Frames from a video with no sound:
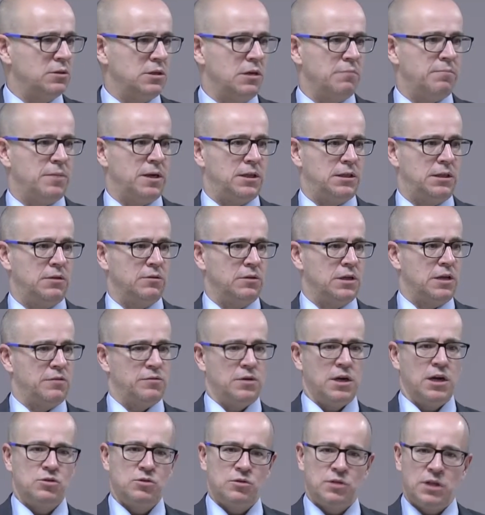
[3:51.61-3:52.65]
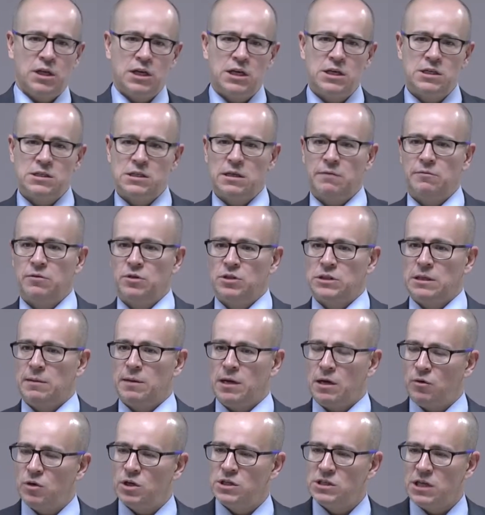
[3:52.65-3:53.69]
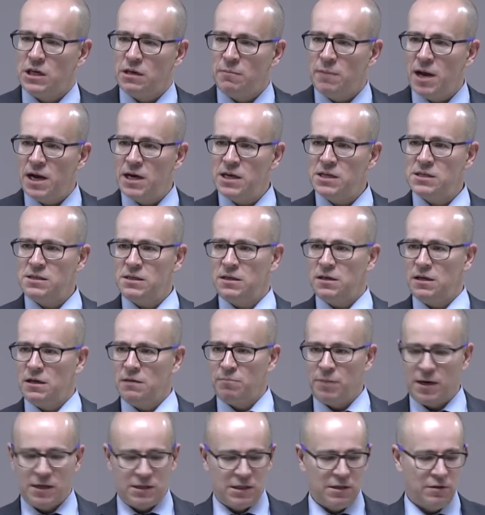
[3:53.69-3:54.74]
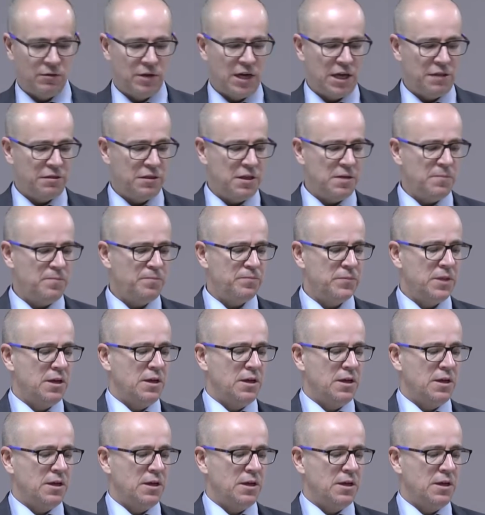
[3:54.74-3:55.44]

es el Partido Nacional Socialista de los Trabajadores Alemanes, el partido nazi,